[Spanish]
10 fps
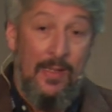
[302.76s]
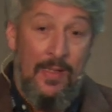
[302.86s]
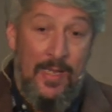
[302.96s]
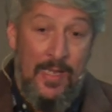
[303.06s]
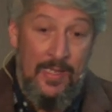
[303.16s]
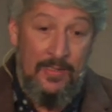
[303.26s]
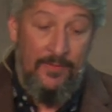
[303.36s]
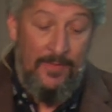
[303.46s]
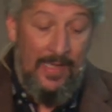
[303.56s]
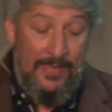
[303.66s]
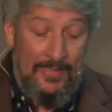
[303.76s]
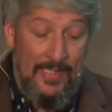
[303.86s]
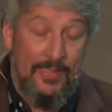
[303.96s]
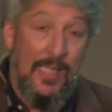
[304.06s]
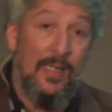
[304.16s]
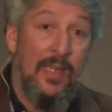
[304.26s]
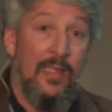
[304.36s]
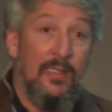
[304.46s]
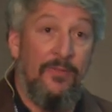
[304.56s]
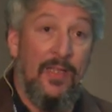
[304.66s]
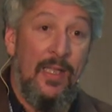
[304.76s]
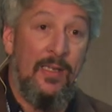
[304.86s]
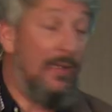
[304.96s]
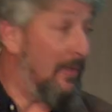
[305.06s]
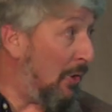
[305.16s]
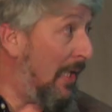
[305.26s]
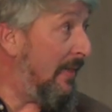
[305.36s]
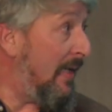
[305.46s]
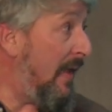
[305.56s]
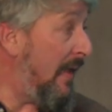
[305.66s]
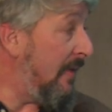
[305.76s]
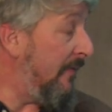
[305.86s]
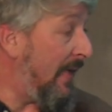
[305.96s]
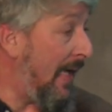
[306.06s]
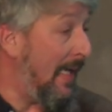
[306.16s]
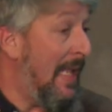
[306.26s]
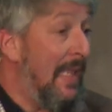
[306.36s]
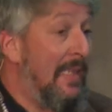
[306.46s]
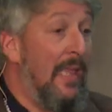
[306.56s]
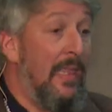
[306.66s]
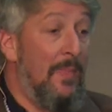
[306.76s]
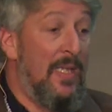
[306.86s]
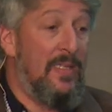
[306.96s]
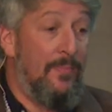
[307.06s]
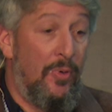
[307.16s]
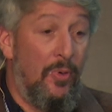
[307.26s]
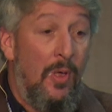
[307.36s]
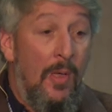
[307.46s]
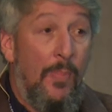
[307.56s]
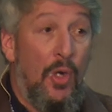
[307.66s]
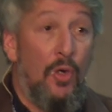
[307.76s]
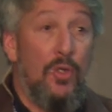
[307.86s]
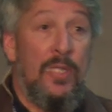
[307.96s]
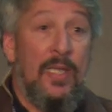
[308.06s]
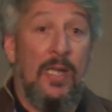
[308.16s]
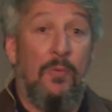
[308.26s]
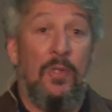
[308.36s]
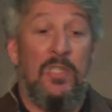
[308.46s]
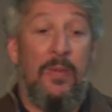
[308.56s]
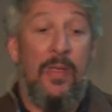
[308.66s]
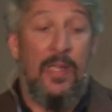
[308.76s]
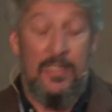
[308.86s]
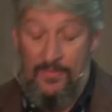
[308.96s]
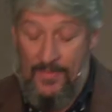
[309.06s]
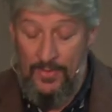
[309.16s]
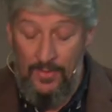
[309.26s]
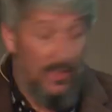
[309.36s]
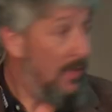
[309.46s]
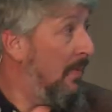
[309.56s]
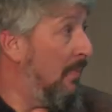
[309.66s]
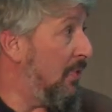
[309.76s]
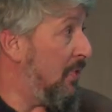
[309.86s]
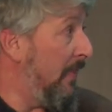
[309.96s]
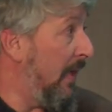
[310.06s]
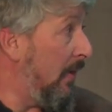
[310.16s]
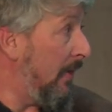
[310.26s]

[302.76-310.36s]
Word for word: eh, detectar, identificar, localizar y identificar. Y además, si puedo pronosticar cuándo se va a dar ese fallo, mucho mejor.